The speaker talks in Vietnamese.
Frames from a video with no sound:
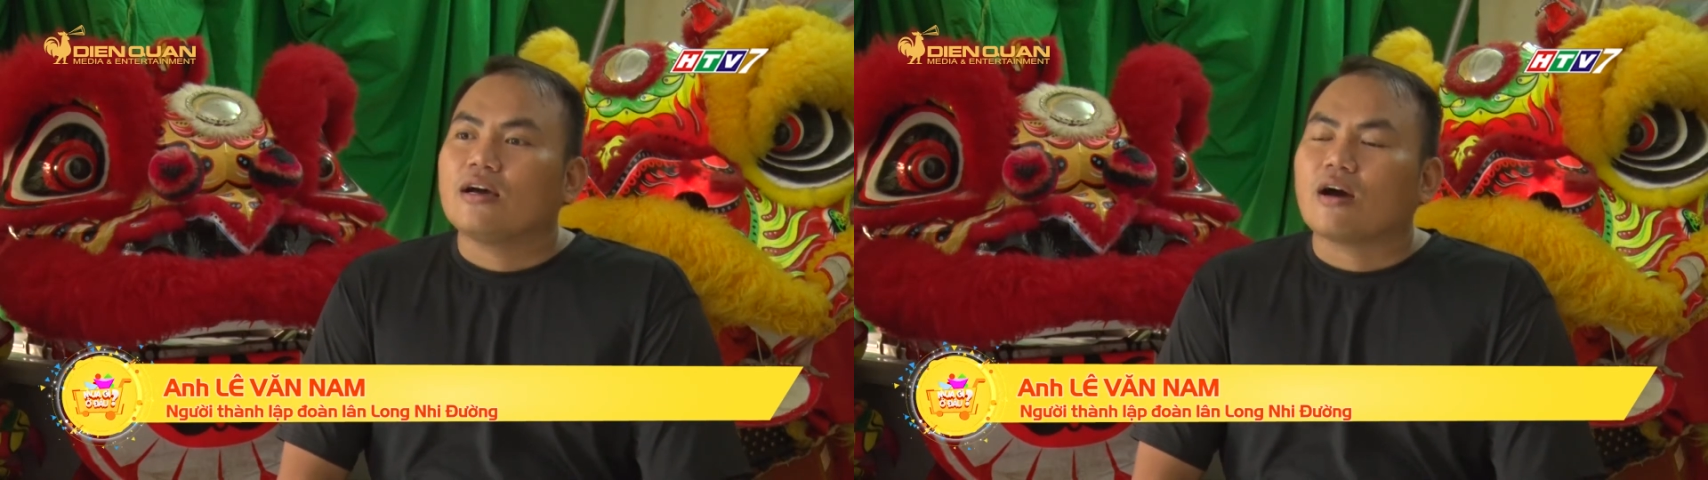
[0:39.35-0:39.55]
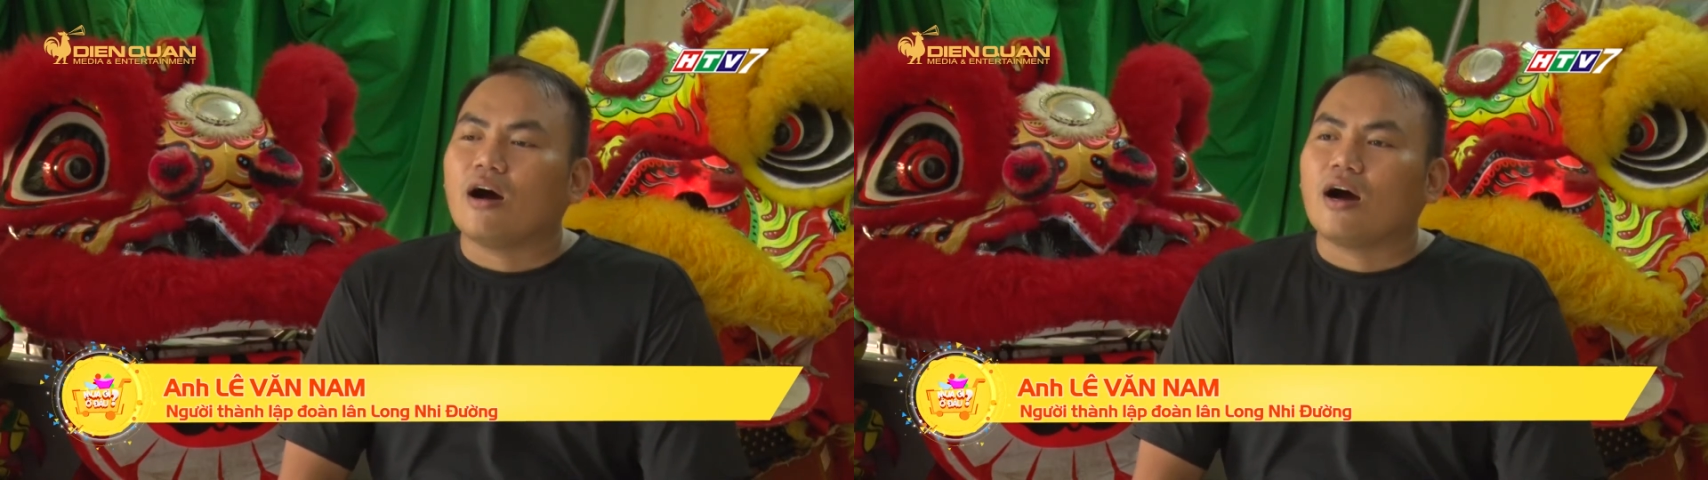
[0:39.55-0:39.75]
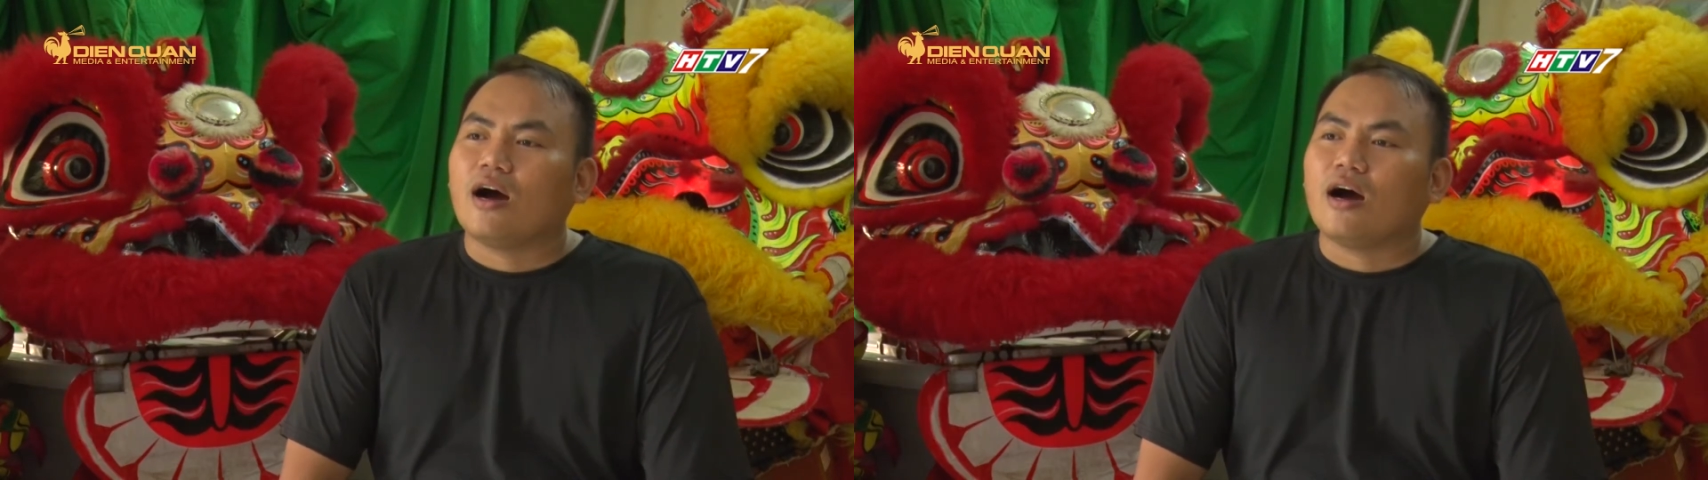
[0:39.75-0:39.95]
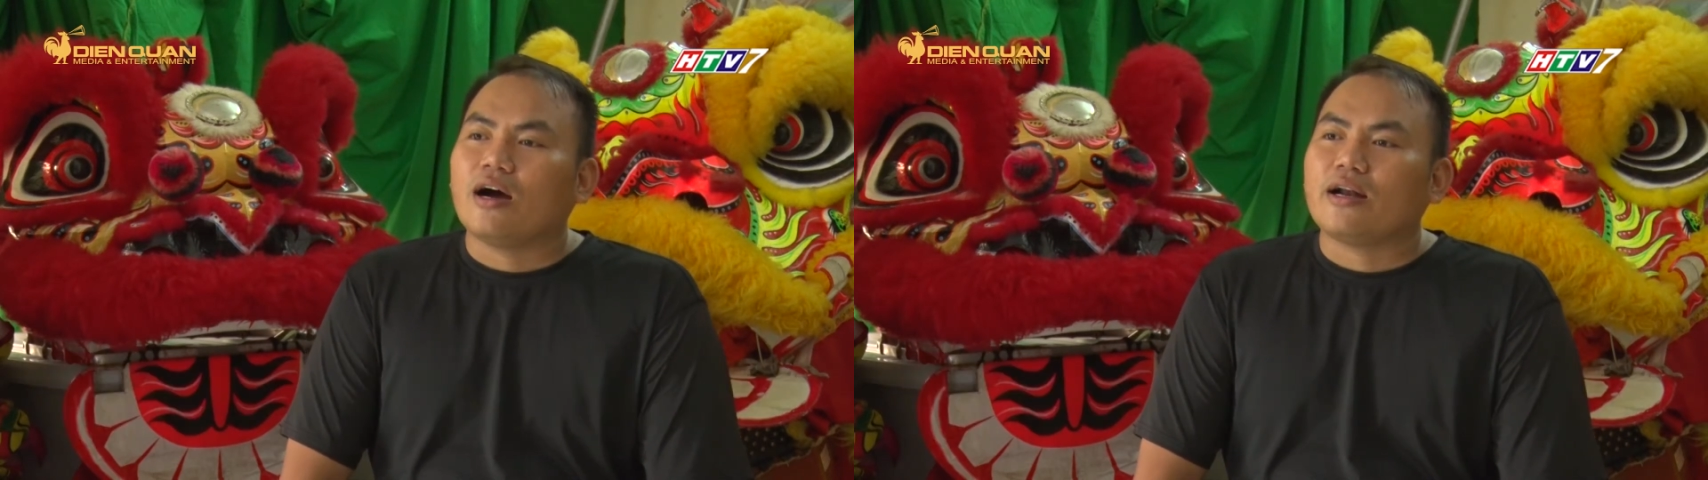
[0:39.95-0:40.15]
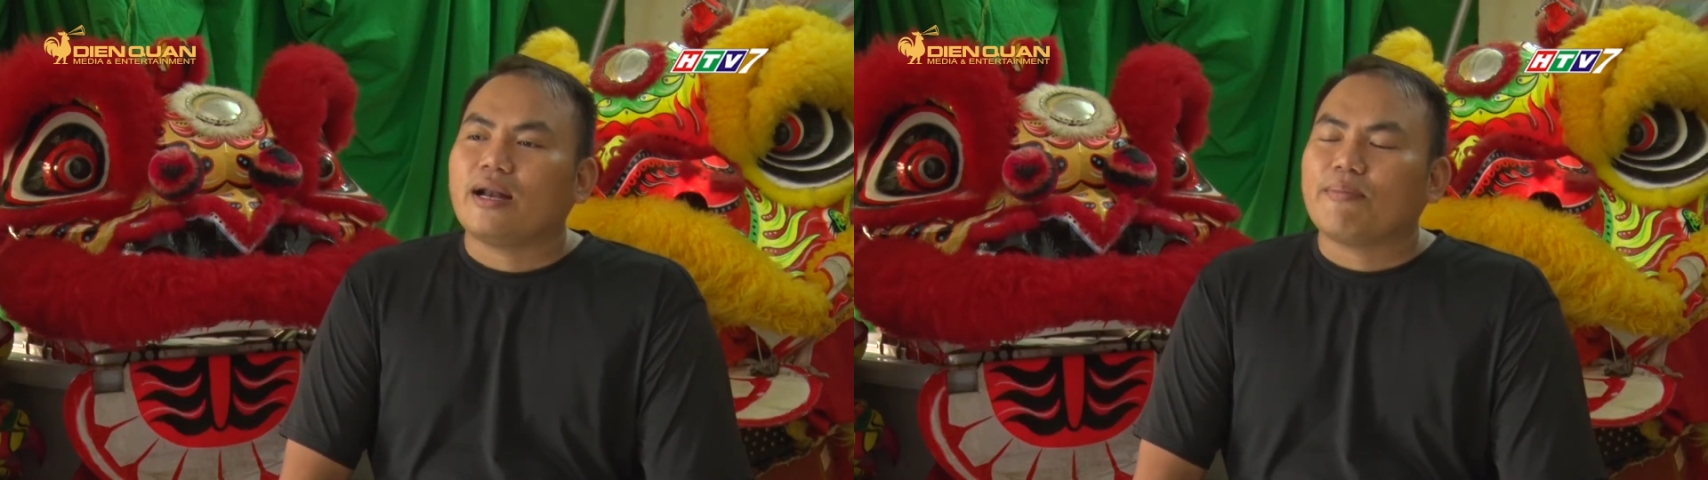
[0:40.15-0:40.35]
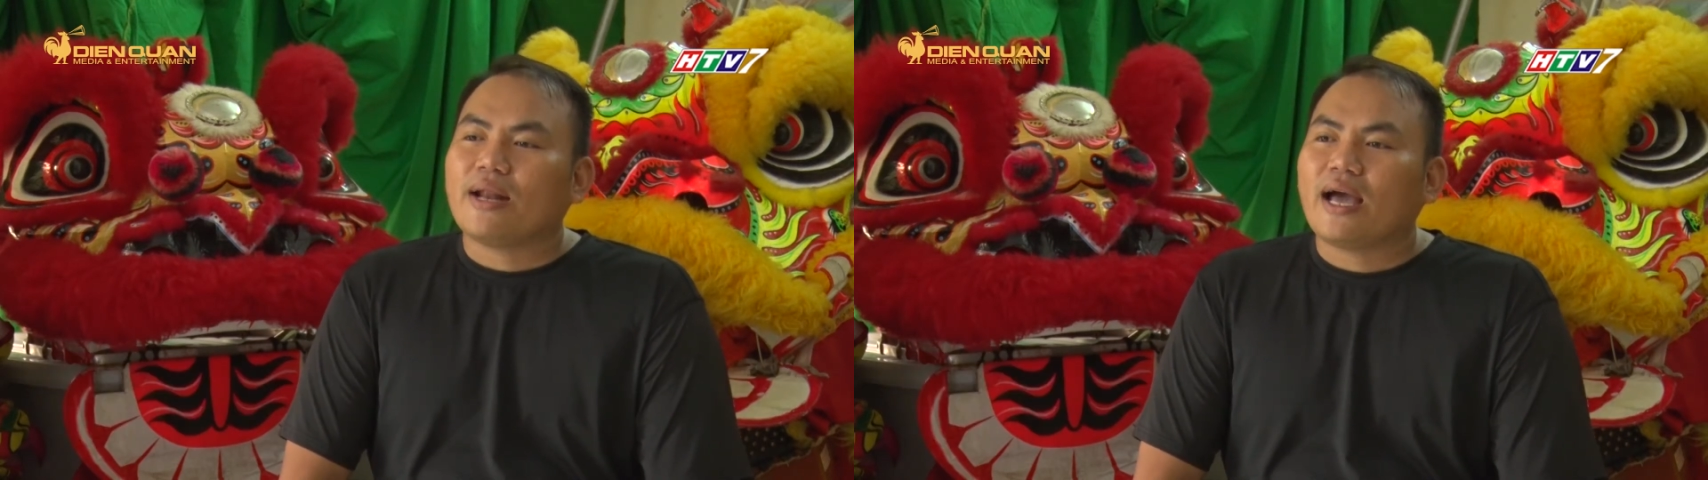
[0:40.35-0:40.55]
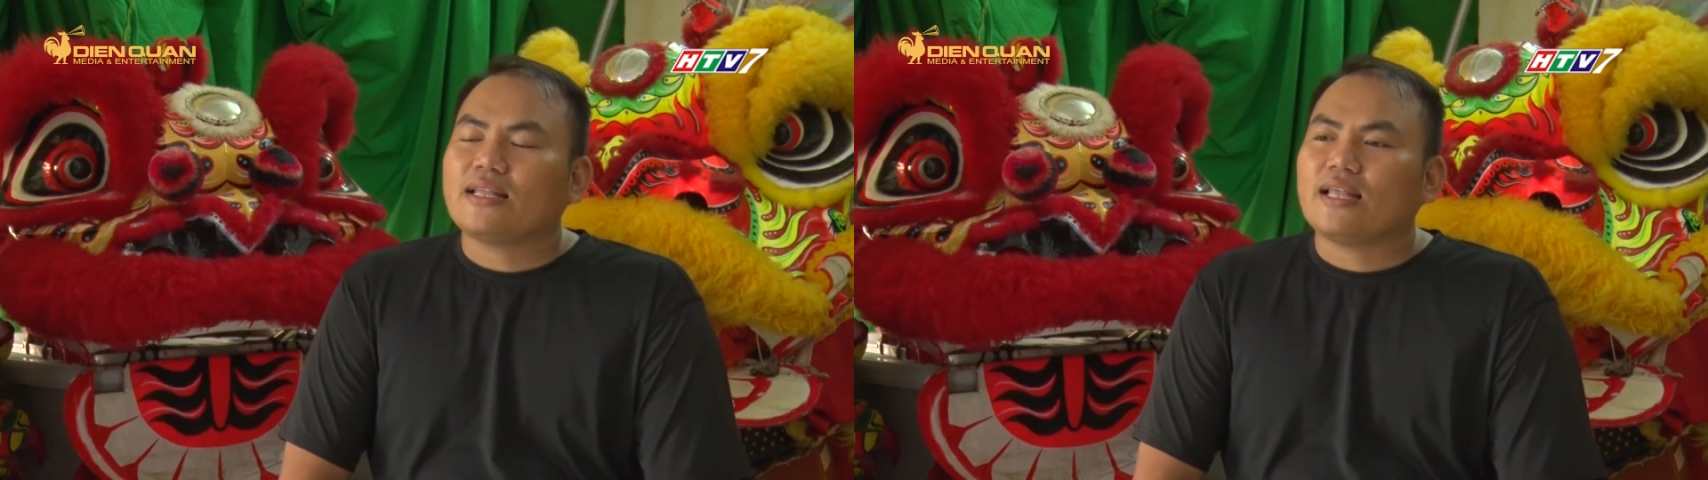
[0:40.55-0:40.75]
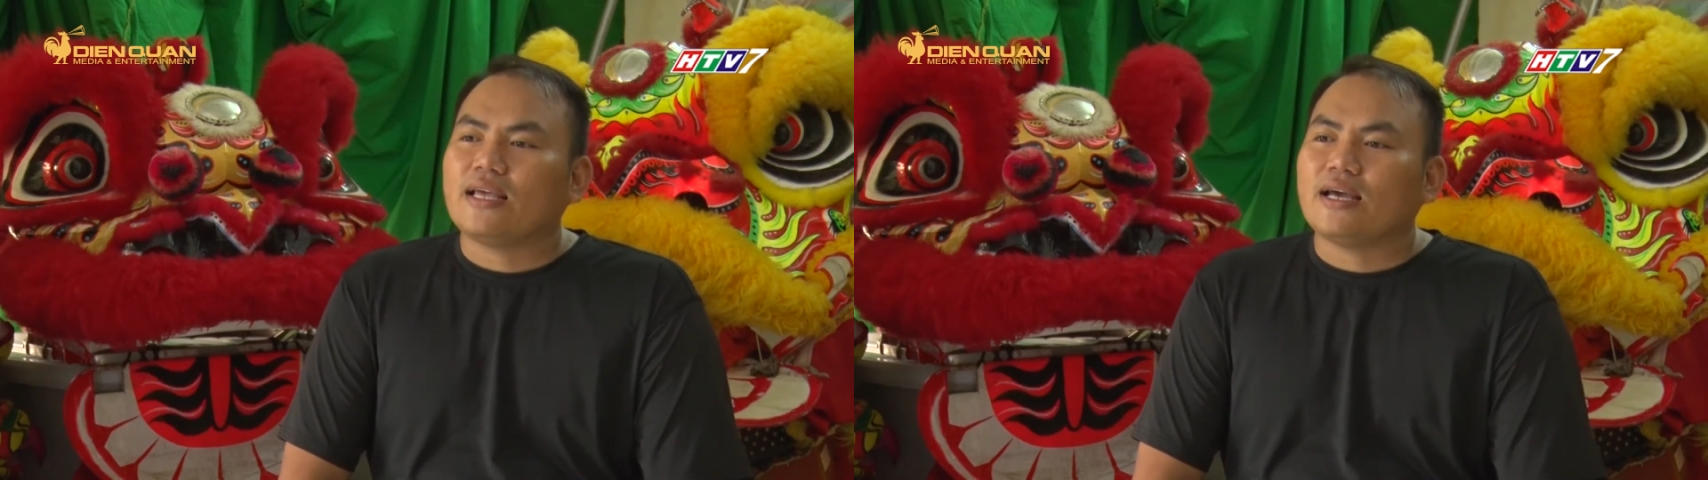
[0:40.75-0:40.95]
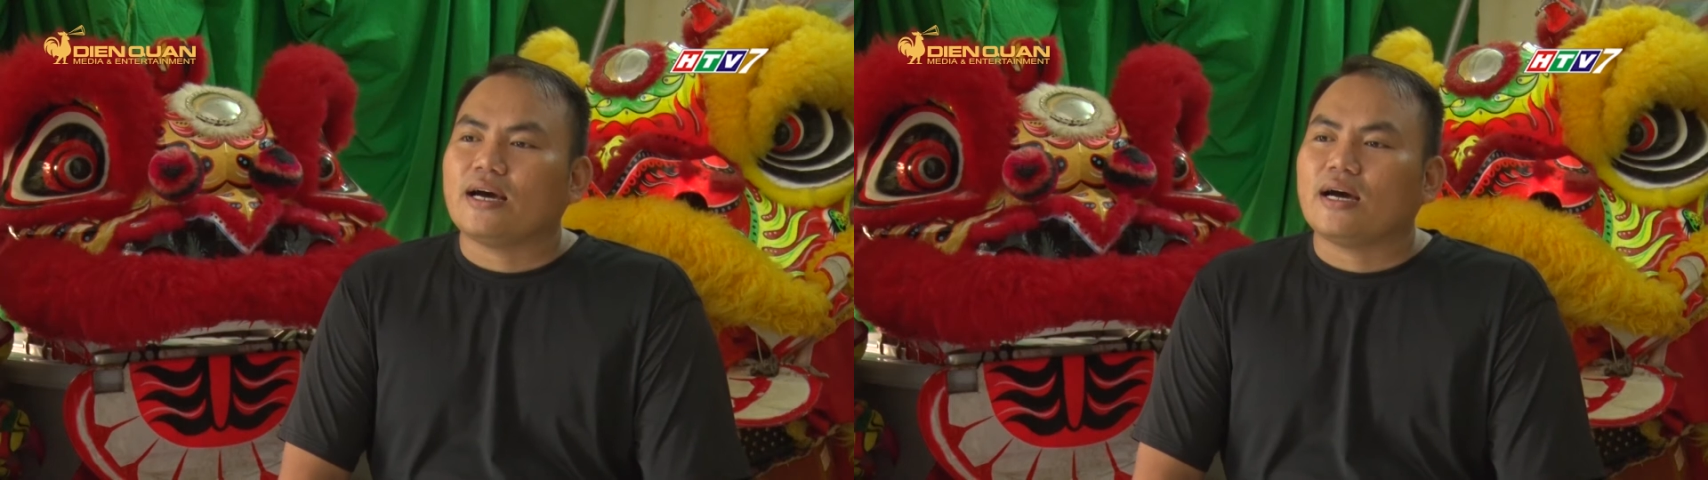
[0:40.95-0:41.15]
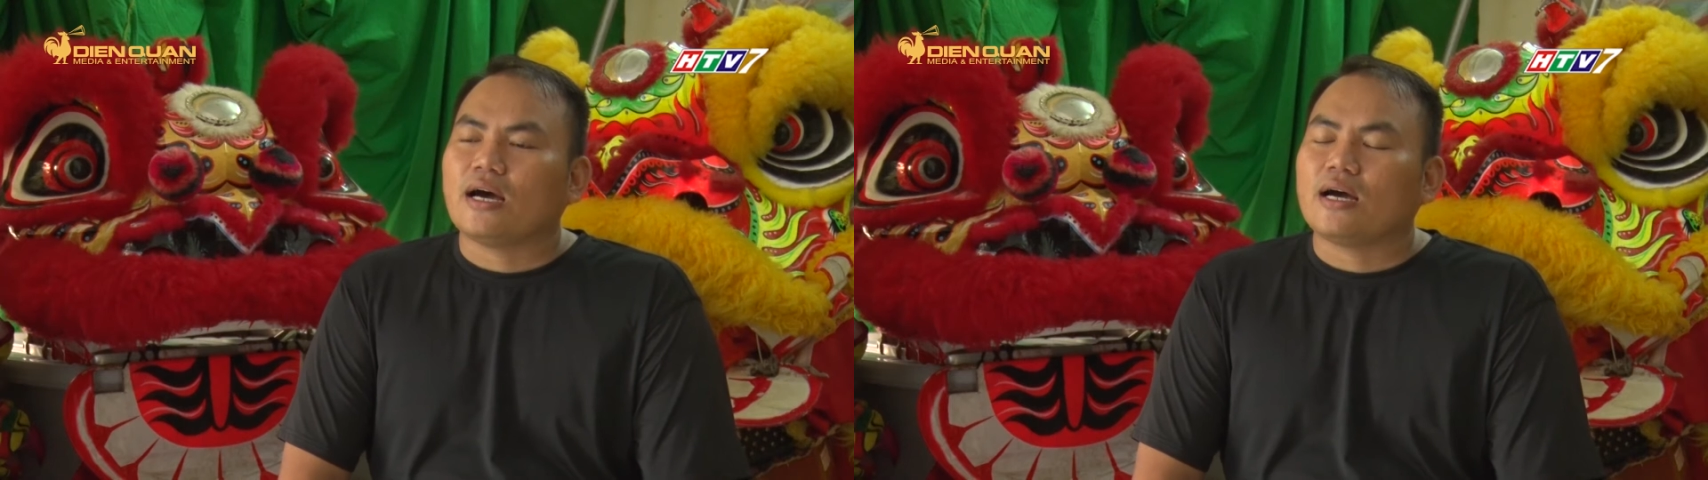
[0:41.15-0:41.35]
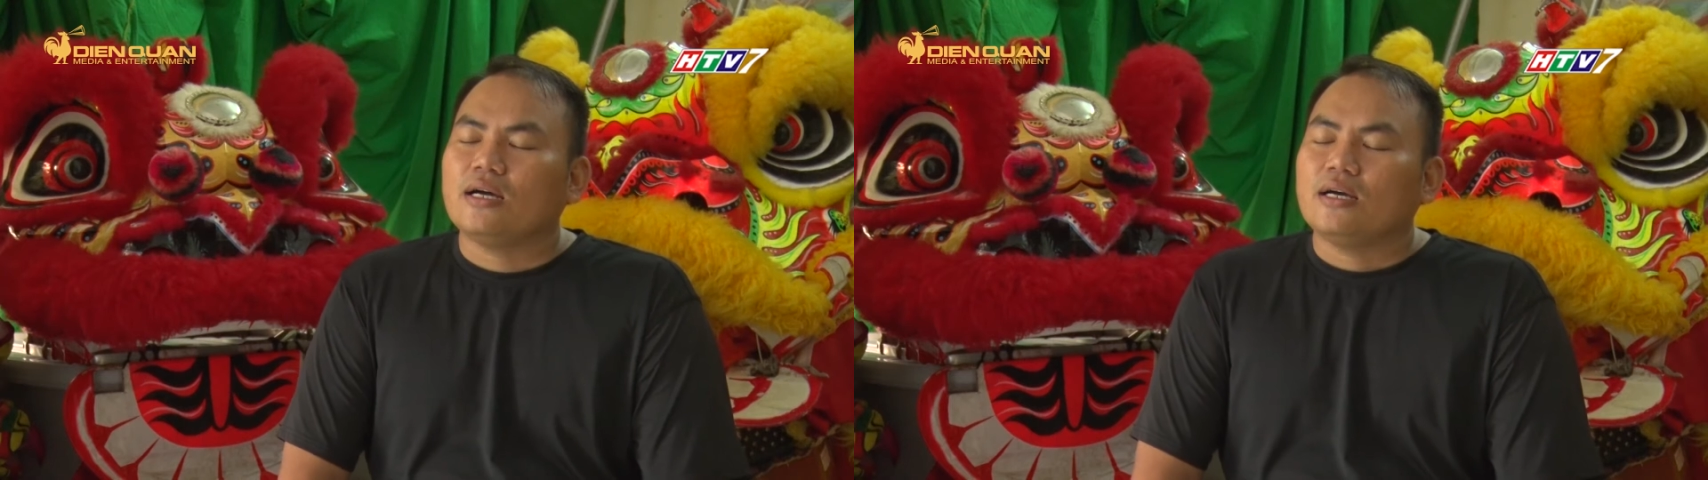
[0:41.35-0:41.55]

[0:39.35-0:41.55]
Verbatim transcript: còn à, năm nay thì à,